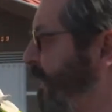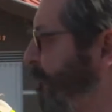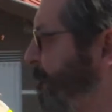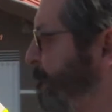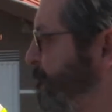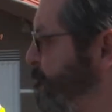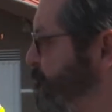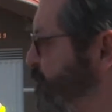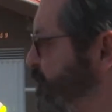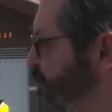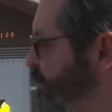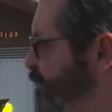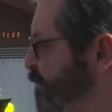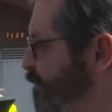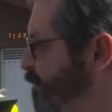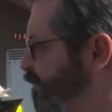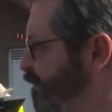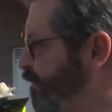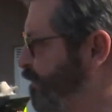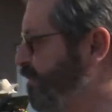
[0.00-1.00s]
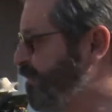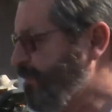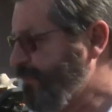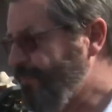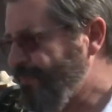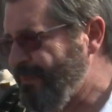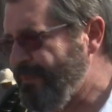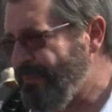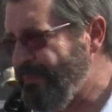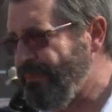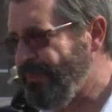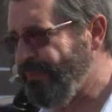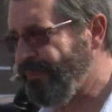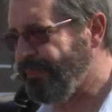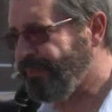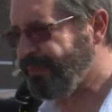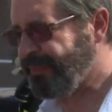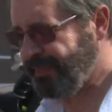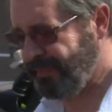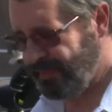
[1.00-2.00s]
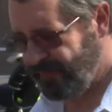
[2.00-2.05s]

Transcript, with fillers: Legal, Clóvis. É, então, o